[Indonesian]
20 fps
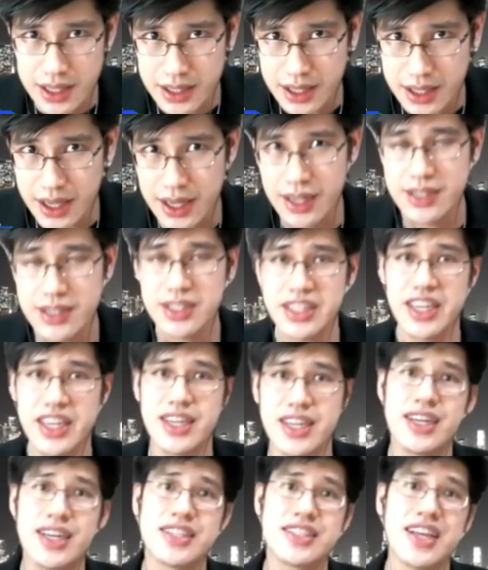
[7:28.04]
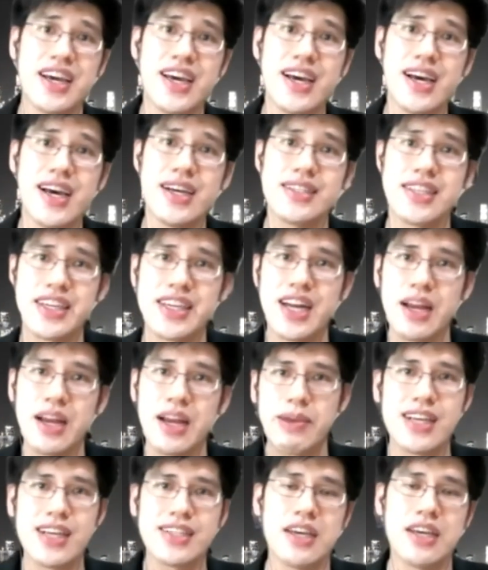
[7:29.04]
eh, sekian dari saya. Saya kira
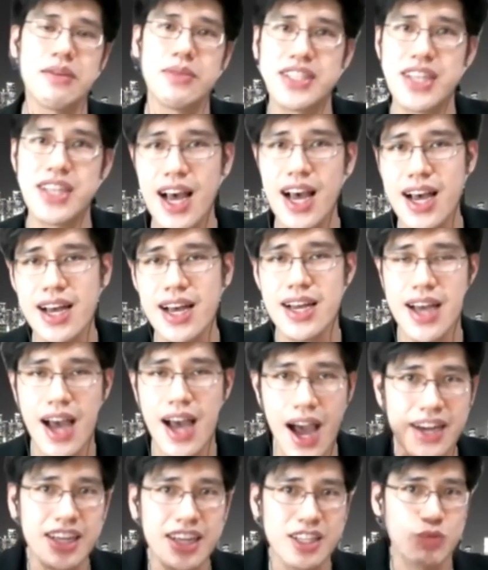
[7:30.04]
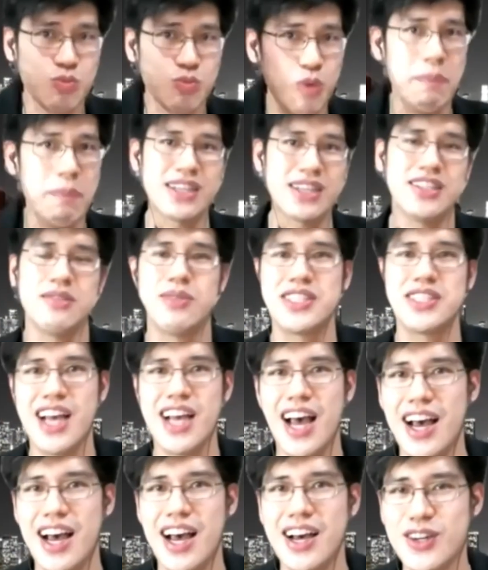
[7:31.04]
bila saya bisa, Anda semua pasti
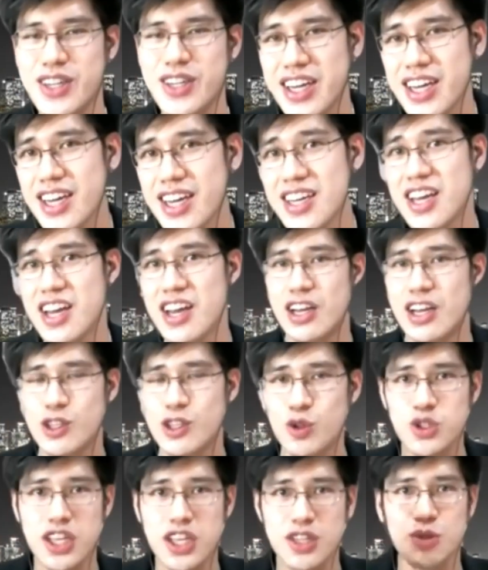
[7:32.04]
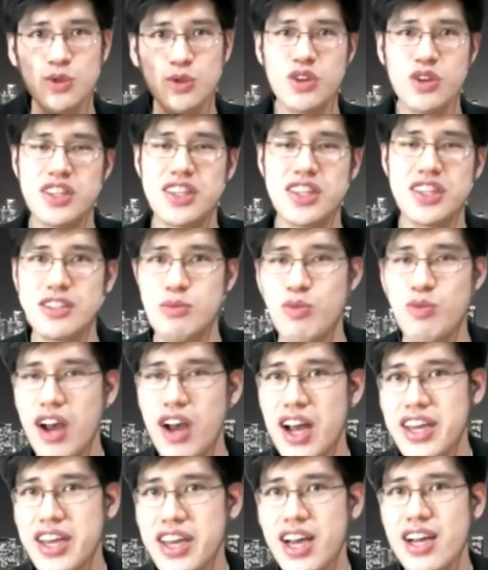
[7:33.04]
bisa. Oke. Sukses untuk kita
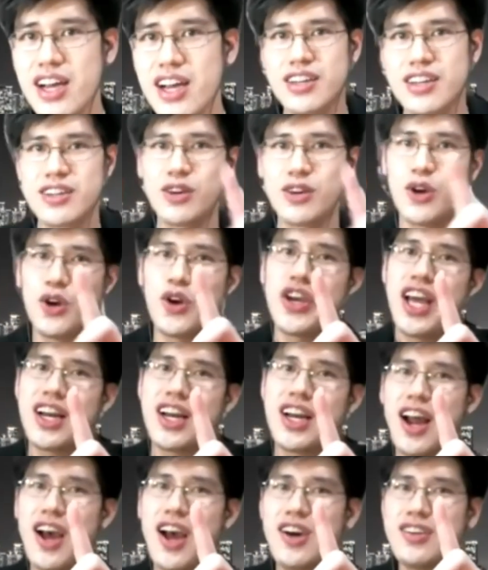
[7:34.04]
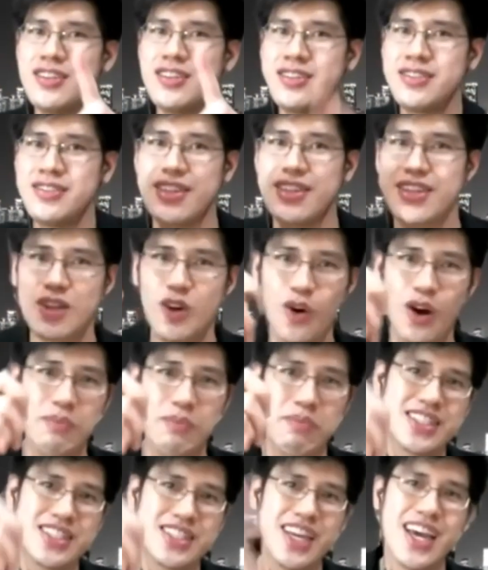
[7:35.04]
semua ya. Go Royal Crown. Go
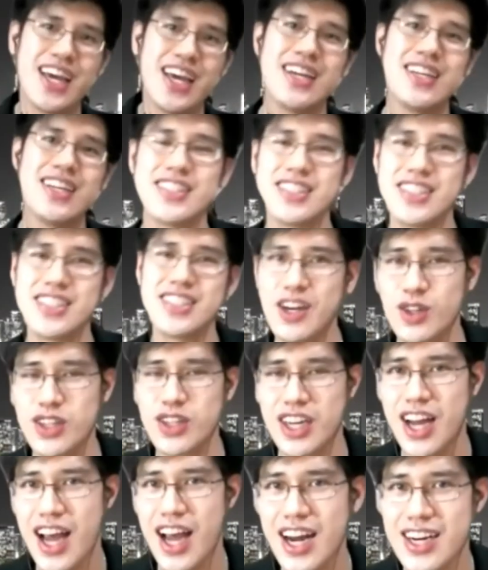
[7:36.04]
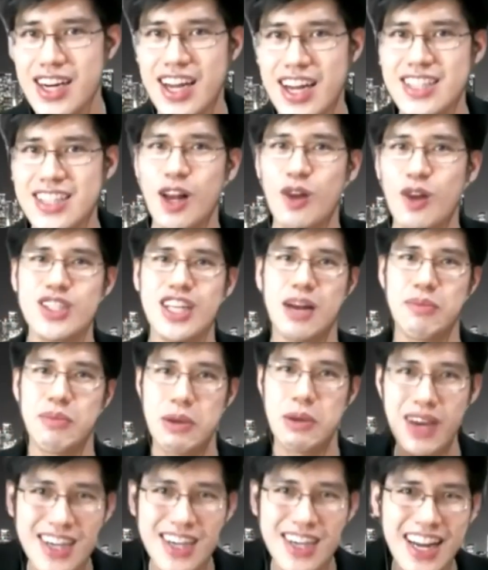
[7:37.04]
1%, saya Dr. Har dan selalu salam
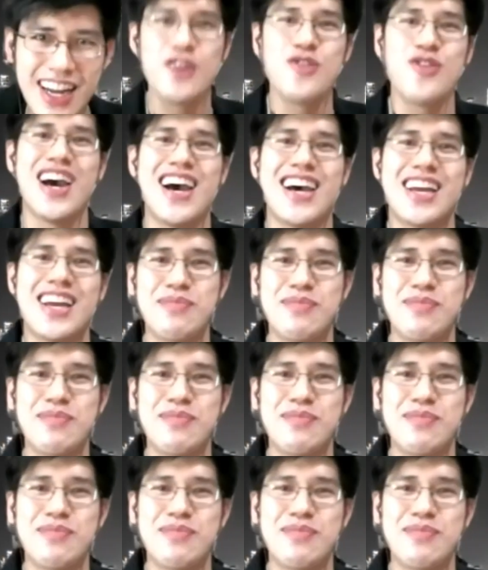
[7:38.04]
hebat luar